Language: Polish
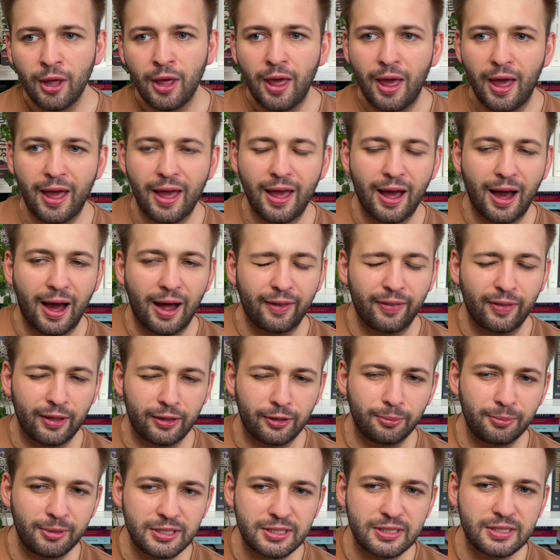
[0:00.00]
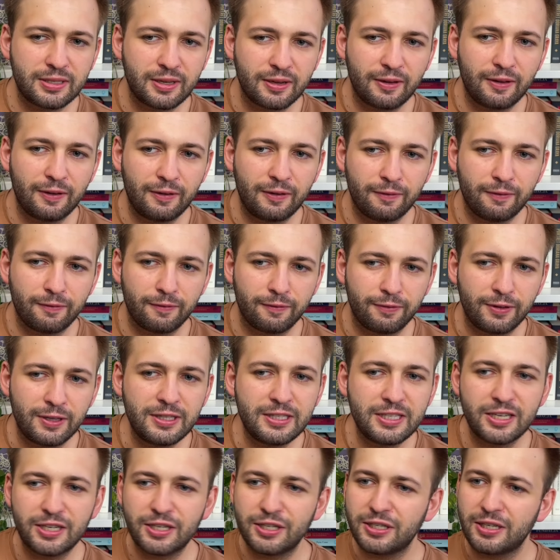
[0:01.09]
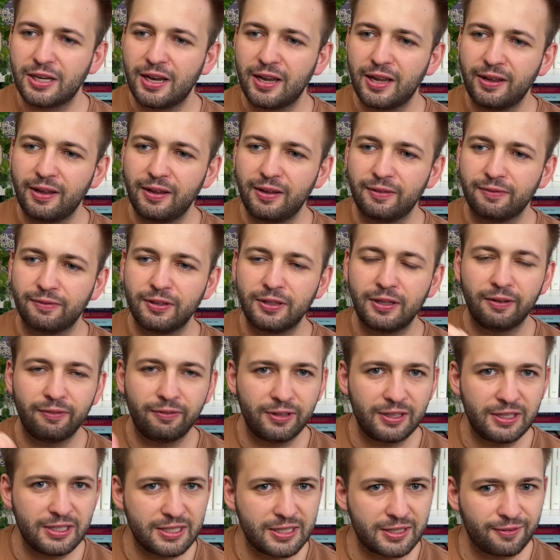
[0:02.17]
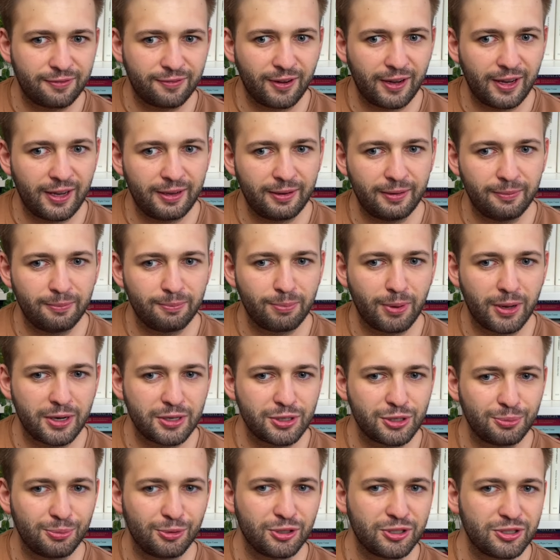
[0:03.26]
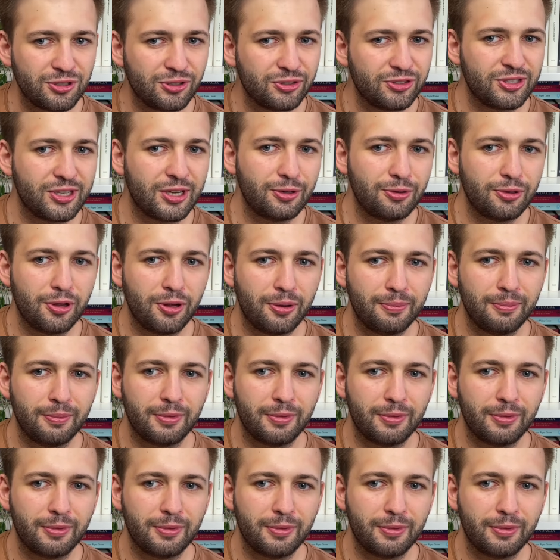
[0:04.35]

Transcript: E, natomiast e, widzę, że wydawnictwa bardzo mocno celują,